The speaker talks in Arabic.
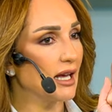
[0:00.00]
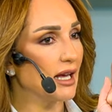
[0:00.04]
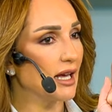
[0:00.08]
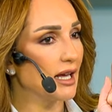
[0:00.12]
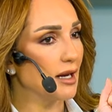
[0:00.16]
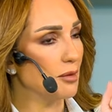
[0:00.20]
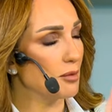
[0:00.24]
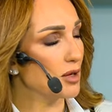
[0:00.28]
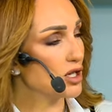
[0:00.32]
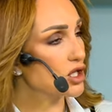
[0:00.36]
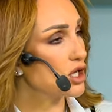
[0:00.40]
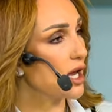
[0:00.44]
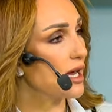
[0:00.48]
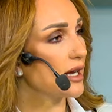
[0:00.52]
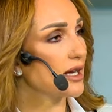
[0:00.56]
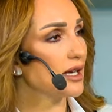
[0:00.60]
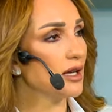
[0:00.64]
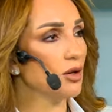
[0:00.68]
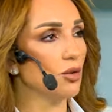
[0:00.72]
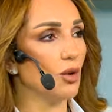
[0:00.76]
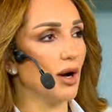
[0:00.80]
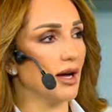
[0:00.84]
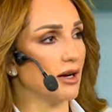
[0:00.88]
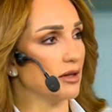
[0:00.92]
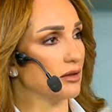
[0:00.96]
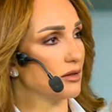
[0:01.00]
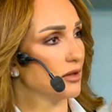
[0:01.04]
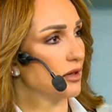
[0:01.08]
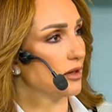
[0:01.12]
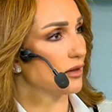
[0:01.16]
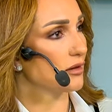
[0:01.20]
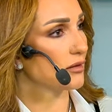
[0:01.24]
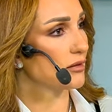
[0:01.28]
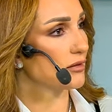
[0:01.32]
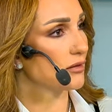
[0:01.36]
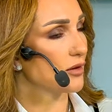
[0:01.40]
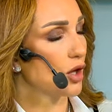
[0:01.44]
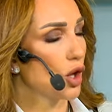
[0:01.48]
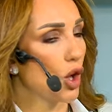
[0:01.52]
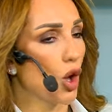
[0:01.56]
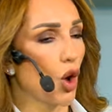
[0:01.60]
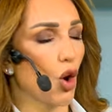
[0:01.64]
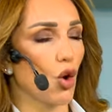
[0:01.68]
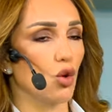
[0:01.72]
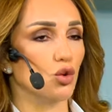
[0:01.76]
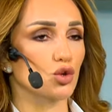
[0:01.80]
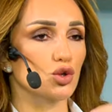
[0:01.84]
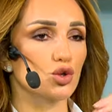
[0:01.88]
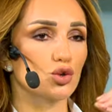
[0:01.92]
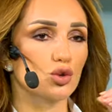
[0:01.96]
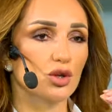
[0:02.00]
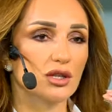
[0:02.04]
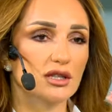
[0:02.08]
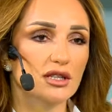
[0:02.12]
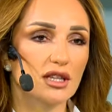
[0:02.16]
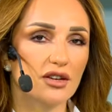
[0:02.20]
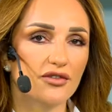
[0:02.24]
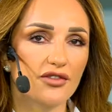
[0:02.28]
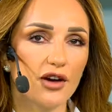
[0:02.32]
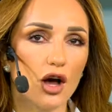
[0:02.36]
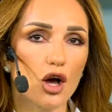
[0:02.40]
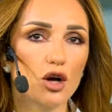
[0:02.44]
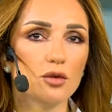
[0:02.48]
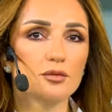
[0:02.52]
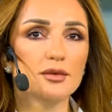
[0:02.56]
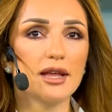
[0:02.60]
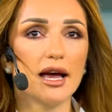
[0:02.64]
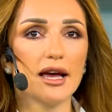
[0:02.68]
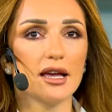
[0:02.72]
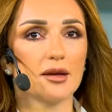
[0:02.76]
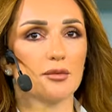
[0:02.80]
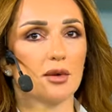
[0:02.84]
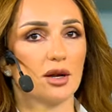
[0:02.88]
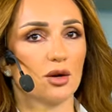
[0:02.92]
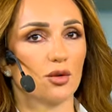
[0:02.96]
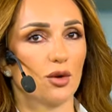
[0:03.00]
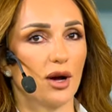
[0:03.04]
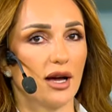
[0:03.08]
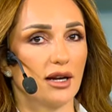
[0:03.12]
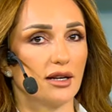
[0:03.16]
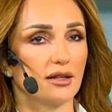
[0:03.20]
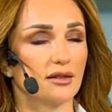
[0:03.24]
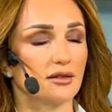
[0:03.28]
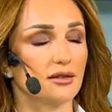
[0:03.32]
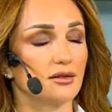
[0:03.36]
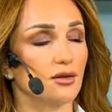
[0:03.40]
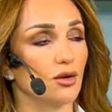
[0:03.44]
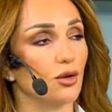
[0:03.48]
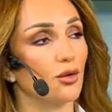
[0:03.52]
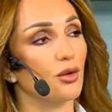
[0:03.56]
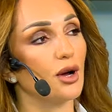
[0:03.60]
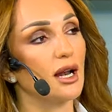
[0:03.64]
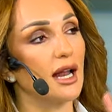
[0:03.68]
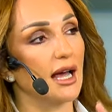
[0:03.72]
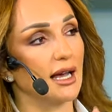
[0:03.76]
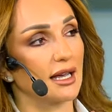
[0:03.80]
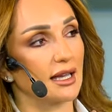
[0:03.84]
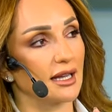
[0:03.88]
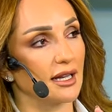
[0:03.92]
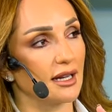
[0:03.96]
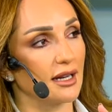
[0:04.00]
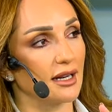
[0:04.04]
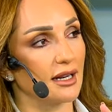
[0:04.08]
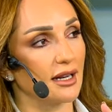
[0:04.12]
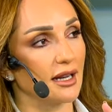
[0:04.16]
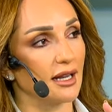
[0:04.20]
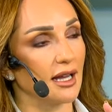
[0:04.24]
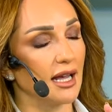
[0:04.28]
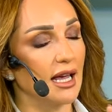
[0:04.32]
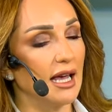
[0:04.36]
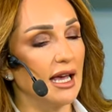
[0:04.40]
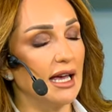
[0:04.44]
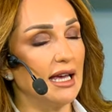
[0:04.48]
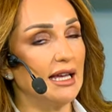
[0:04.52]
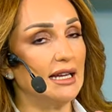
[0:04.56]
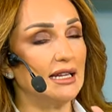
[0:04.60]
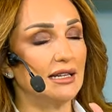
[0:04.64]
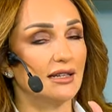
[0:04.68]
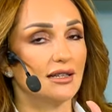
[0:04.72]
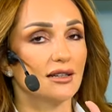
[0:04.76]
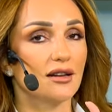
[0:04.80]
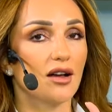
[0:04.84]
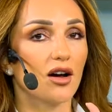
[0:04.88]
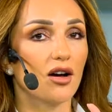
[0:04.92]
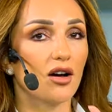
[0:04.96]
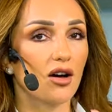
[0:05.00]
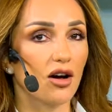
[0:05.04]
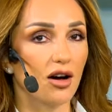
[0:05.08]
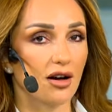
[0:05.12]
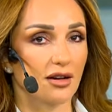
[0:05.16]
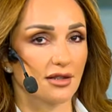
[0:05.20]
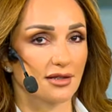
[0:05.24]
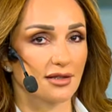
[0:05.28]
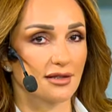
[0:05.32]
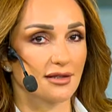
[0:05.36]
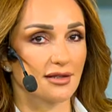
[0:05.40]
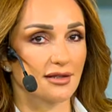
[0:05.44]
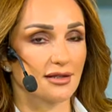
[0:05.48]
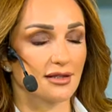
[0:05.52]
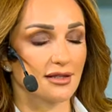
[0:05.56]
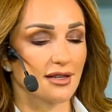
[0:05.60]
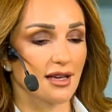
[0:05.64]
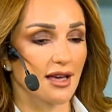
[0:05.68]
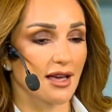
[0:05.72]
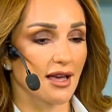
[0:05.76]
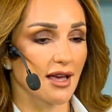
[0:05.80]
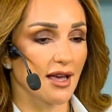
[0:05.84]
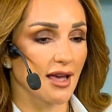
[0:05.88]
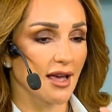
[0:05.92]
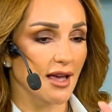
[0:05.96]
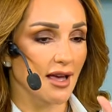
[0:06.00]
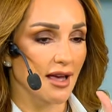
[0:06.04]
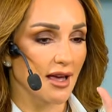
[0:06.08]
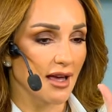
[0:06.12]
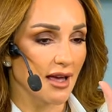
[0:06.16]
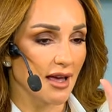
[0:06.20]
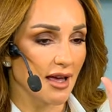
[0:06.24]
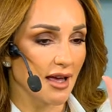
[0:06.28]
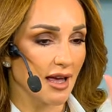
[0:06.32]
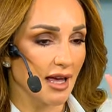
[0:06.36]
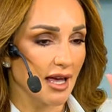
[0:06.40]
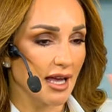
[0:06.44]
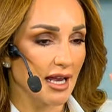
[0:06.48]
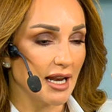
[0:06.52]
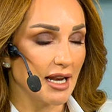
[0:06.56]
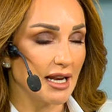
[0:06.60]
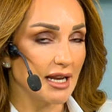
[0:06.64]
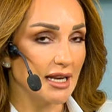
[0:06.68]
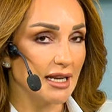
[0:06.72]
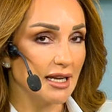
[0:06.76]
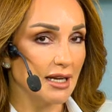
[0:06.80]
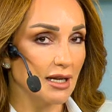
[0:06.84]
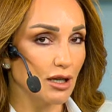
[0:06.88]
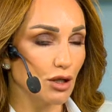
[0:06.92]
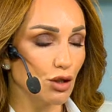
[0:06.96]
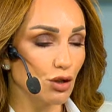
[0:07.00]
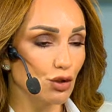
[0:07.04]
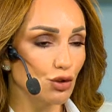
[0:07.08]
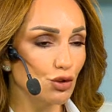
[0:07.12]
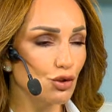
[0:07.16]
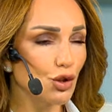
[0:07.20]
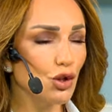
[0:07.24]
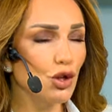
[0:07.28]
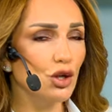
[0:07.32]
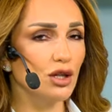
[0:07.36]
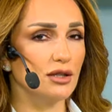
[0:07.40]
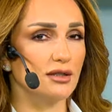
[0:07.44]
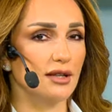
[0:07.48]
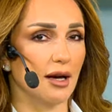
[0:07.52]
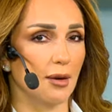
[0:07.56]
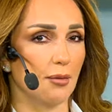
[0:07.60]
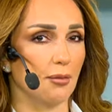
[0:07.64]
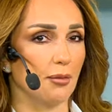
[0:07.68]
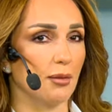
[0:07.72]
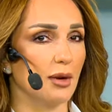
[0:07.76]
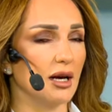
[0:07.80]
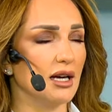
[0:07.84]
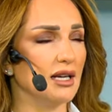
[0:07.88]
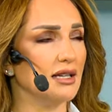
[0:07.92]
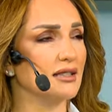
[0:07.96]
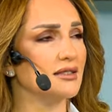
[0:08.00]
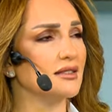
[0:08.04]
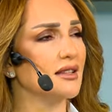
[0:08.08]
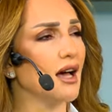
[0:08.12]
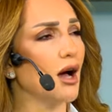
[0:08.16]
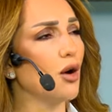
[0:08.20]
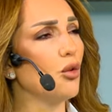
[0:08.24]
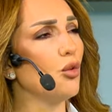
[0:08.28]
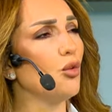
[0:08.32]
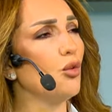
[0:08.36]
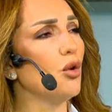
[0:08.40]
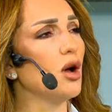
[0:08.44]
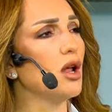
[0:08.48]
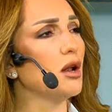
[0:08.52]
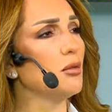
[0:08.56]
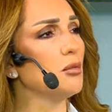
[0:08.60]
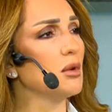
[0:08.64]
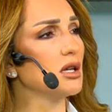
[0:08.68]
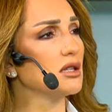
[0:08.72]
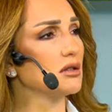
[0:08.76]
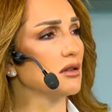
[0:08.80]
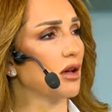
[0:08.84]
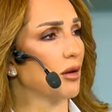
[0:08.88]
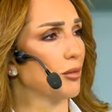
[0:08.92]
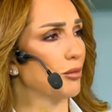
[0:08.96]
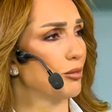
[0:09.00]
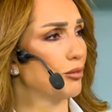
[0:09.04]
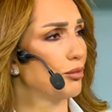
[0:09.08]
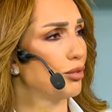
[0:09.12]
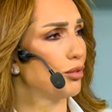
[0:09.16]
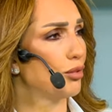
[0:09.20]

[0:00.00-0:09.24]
المشاكل واردة وسوء التفاهم دائما وارد ولكن العلاقات اللي تهدم عند أول مطب